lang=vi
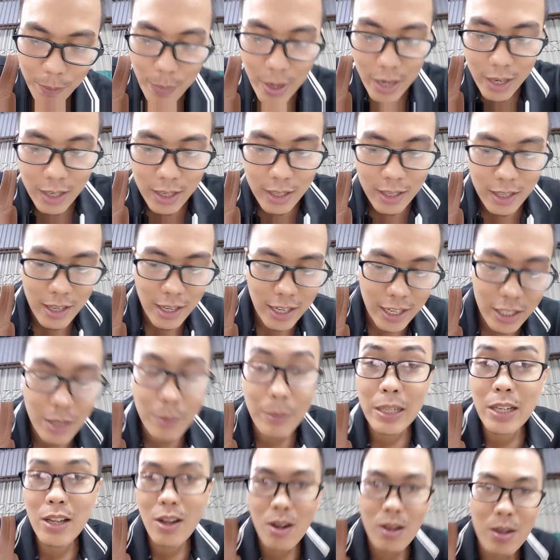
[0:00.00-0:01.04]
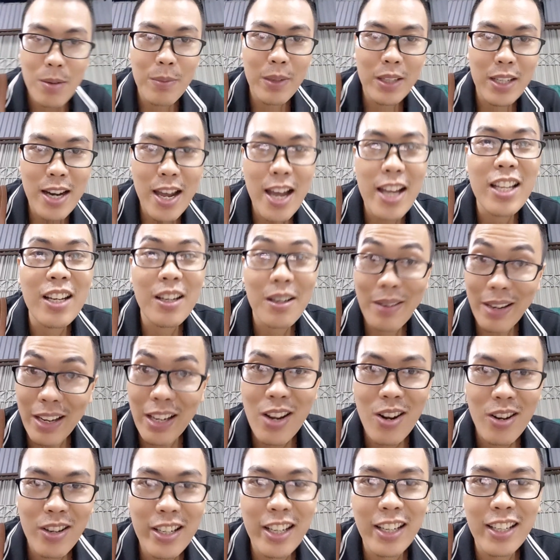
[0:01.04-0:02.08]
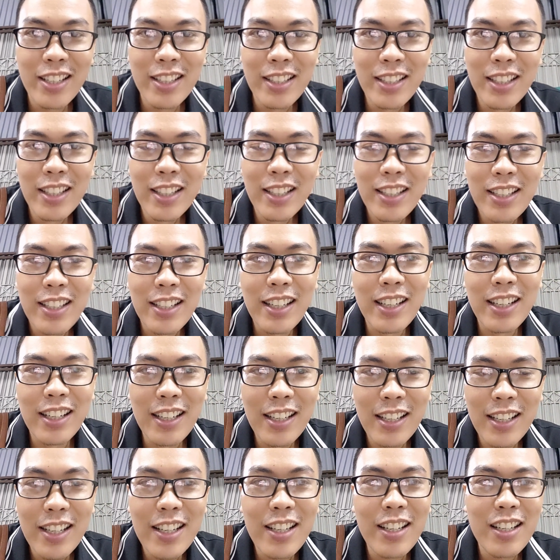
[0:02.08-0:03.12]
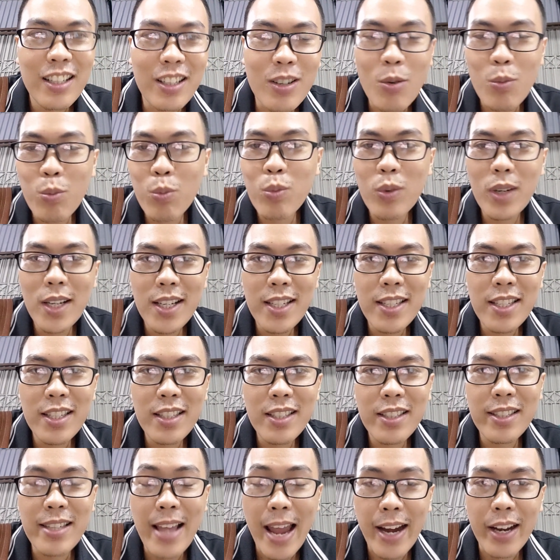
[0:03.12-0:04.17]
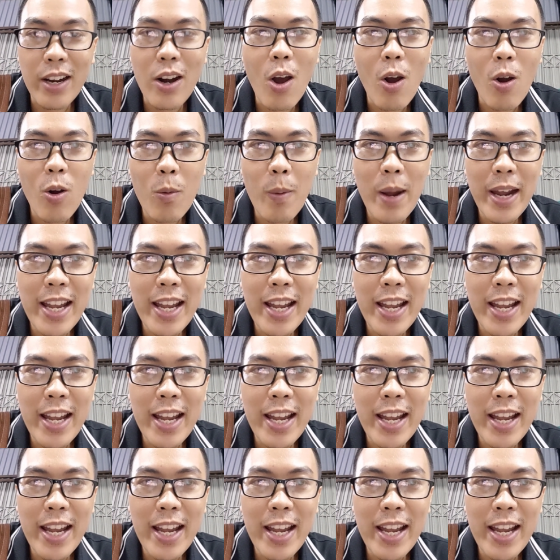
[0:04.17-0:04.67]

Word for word: màn hình gửi lại cho mình coi, mình để cho các bạn coi nè. Đó, đó là cục uh, sạc độ bảy